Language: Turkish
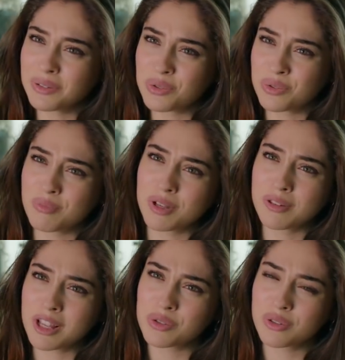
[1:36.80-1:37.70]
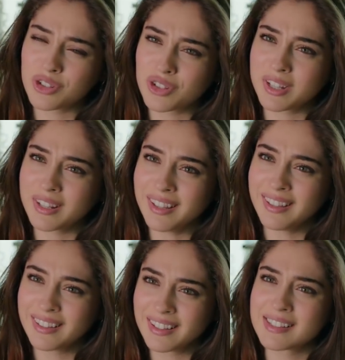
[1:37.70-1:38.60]
de düştün manitasyon işlerine.
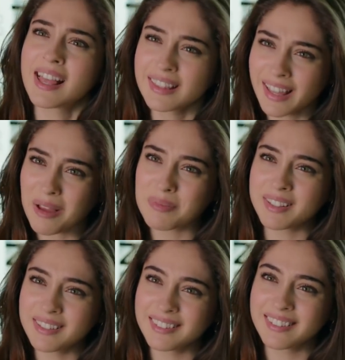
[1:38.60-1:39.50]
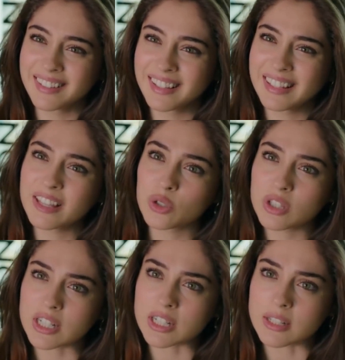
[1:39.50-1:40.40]
Sen de yaptın. Git
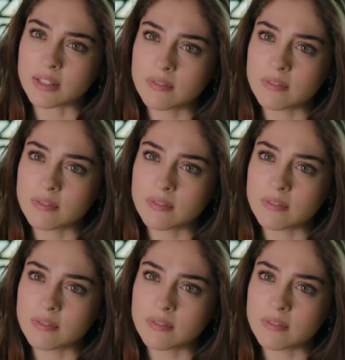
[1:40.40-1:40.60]
onda kal.